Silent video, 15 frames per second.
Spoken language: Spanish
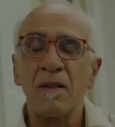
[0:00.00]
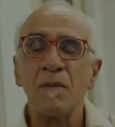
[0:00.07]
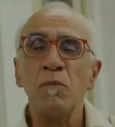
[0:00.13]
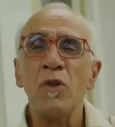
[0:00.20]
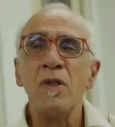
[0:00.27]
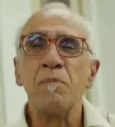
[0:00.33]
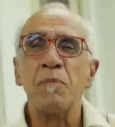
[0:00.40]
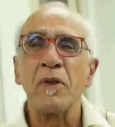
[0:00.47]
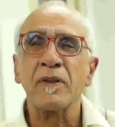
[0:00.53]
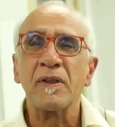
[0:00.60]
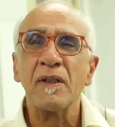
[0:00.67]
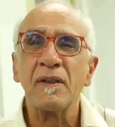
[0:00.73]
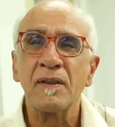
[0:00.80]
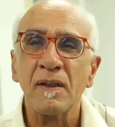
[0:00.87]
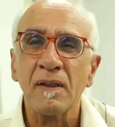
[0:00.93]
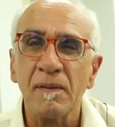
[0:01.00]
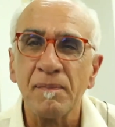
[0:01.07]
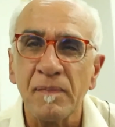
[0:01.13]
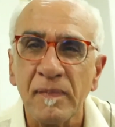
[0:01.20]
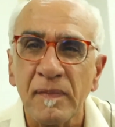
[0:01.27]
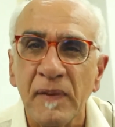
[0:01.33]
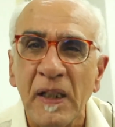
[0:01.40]
es muy importante
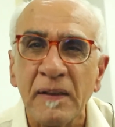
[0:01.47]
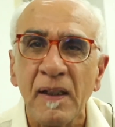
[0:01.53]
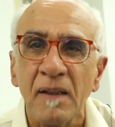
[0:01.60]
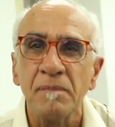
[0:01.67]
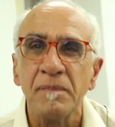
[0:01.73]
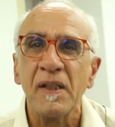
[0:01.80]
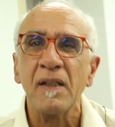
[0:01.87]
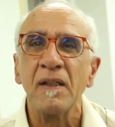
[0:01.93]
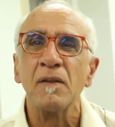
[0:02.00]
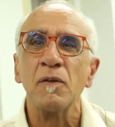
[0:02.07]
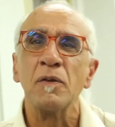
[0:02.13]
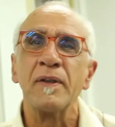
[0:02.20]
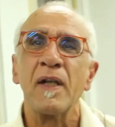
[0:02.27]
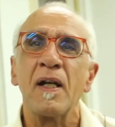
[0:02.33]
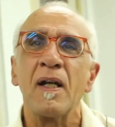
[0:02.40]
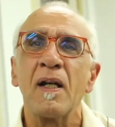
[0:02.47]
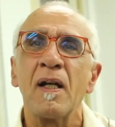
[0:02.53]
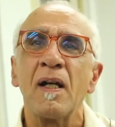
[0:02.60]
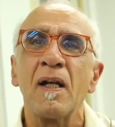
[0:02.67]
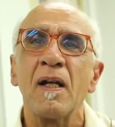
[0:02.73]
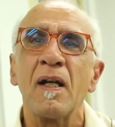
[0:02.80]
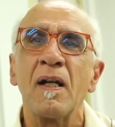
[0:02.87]
eh, también
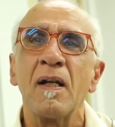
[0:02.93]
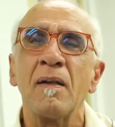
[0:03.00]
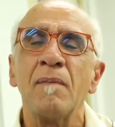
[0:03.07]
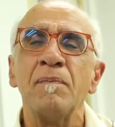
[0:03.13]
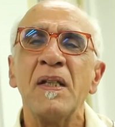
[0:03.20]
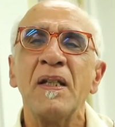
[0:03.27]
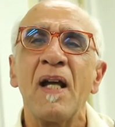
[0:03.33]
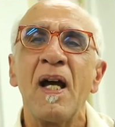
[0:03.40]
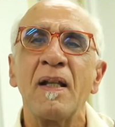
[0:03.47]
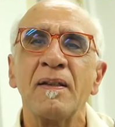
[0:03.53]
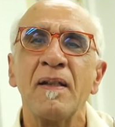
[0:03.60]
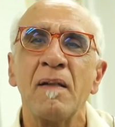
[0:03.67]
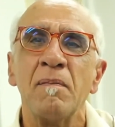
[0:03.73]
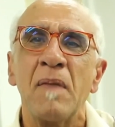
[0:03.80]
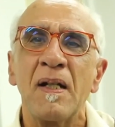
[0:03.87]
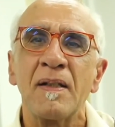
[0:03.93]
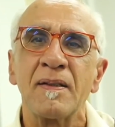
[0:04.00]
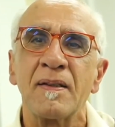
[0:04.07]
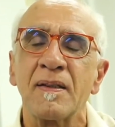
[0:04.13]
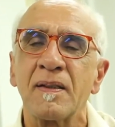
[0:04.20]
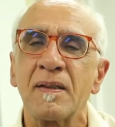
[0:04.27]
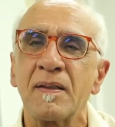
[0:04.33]
una mirada
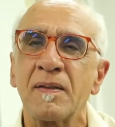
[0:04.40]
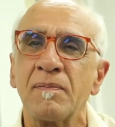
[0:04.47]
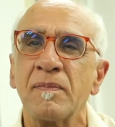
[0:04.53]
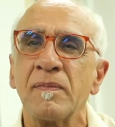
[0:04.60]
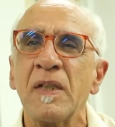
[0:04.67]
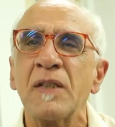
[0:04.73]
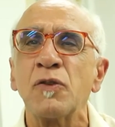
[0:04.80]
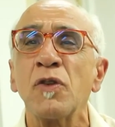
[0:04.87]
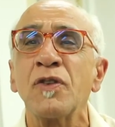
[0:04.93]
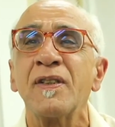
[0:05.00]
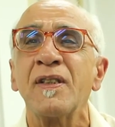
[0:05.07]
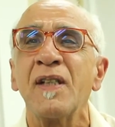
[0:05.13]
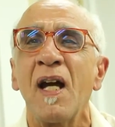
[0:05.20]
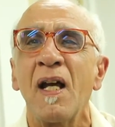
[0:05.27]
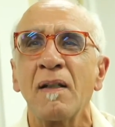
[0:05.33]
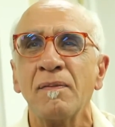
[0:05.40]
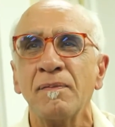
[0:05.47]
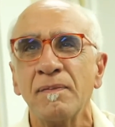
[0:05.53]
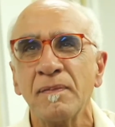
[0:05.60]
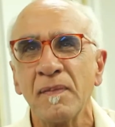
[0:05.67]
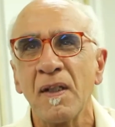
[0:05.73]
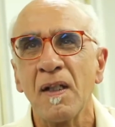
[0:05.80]
más eh, social.
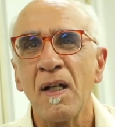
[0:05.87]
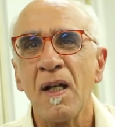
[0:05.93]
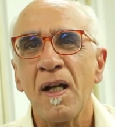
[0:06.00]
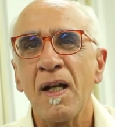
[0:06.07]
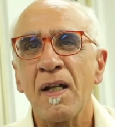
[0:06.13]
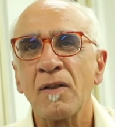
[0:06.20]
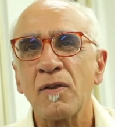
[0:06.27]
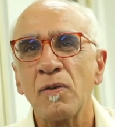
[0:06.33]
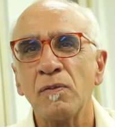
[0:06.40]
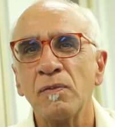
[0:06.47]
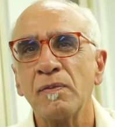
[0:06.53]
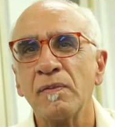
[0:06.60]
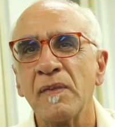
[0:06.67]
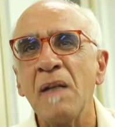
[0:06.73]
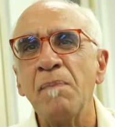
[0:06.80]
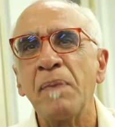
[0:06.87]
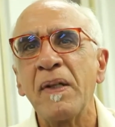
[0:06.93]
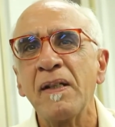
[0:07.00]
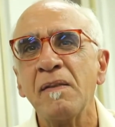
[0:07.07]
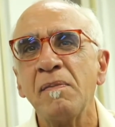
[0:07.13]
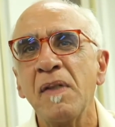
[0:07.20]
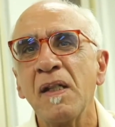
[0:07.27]
Es un
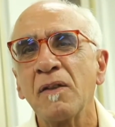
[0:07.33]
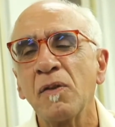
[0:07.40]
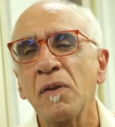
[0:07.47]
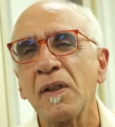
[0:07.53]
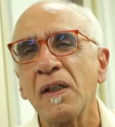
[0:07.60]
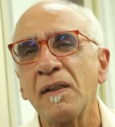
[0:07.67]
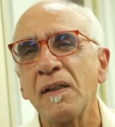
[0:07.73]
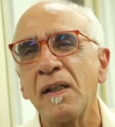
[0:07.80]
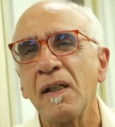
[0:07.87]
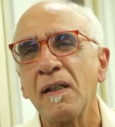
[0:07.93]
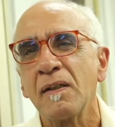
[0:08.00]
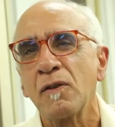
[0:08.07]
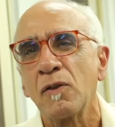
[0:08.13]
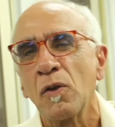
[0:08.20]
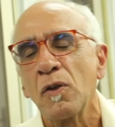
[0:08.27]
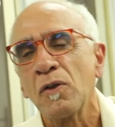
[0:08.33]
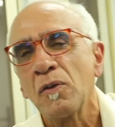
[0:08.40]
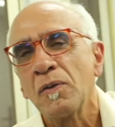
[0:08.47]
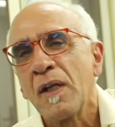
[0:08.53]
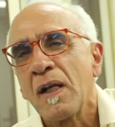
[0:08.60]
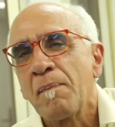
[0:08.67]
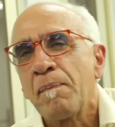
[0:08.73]
emprendimiento que tiene toda
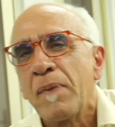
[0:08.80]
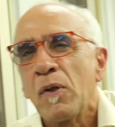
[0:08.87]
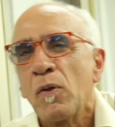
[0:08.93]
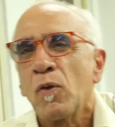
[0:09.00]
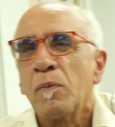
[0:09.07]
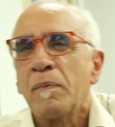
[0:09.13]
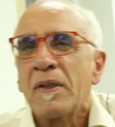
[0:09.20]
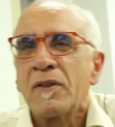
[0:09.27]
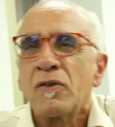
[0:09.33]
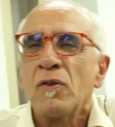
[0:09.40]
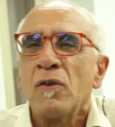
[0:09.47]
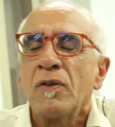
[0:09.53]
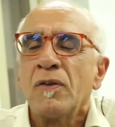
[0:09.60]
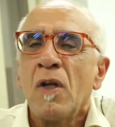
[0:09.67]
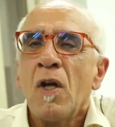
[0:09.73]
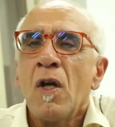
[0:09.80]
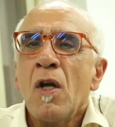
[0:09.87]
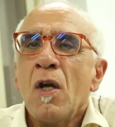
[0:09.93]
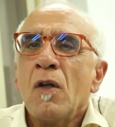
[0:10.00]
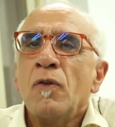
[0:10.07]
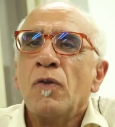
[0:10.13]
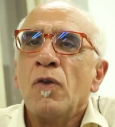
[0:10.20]
una preocupación
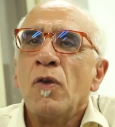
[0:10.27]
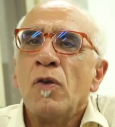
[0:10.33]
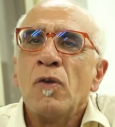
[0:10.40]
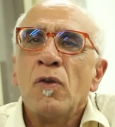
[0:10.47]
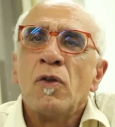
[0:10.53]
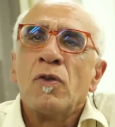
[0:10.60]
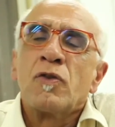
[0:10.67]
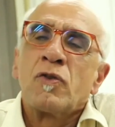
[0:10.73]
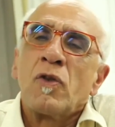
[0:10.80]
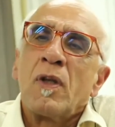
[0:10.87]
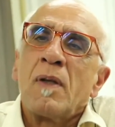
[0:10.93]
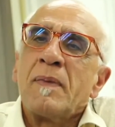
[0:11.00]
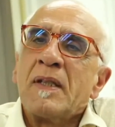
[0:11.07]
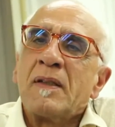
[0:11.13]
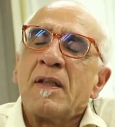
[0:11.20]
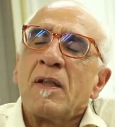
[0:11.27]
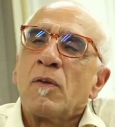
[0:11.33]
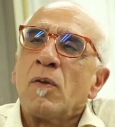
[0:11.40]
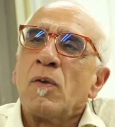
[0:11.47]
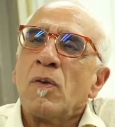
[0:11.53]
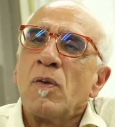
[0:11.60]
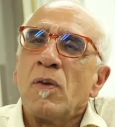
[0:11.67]
no solamente
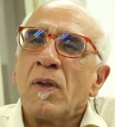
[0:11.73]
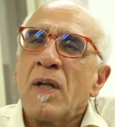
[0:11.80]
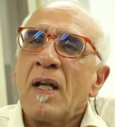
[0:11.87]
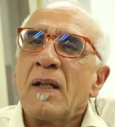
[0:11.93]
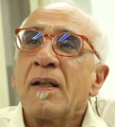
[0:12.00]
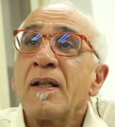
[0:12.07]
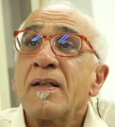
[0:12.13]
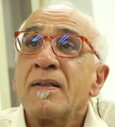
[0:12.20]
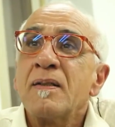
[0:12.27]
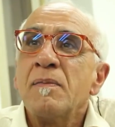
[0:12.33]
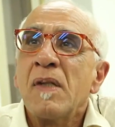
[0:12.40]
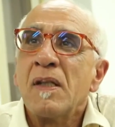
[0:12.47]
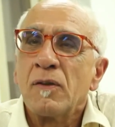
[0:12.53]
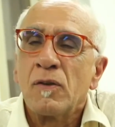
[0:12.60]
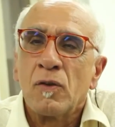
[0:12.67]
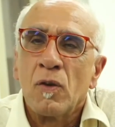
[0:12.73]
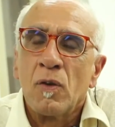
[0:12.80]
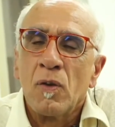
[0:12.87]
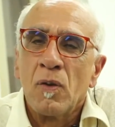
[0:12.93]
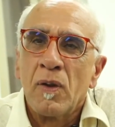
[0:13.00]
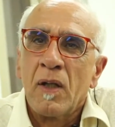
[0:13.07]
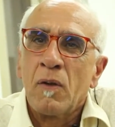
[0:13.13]
con el
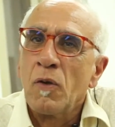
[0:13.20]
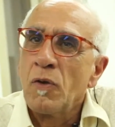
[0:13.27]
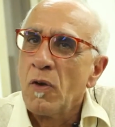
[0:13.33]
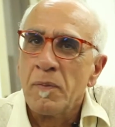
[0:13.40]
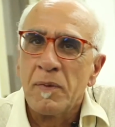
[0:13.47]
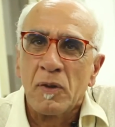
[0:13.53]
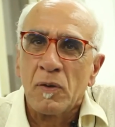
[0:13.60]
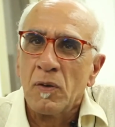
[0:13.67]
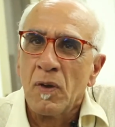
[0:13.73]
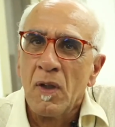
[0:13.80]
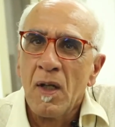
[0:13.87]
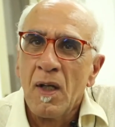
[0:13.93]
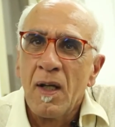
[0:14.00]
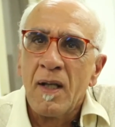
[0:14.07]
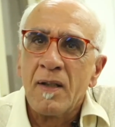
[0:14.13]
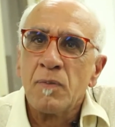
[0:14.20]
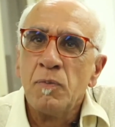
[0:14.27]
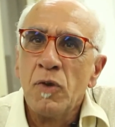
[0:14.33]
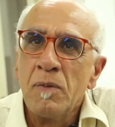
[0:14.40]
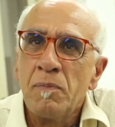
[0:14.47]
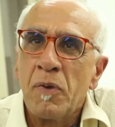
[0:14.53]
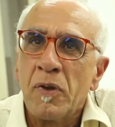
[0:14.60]
crecimiento económico, es
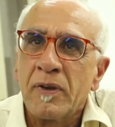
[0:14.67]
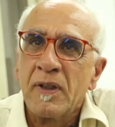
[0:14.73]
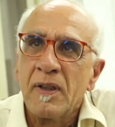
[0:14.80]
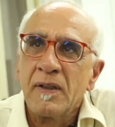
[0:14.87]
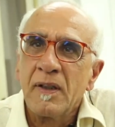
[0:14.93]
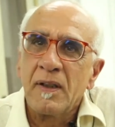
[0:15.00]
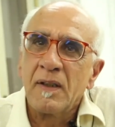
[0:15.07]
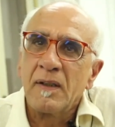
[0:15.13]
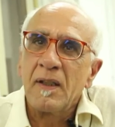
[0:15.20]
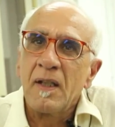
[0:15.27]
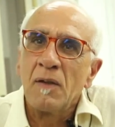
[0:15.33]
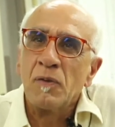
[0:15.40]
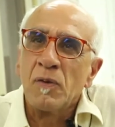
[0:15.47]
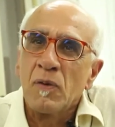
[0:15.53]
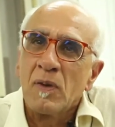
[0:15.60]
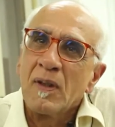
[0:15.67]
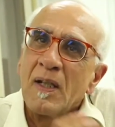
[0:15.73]
muy importante que tenga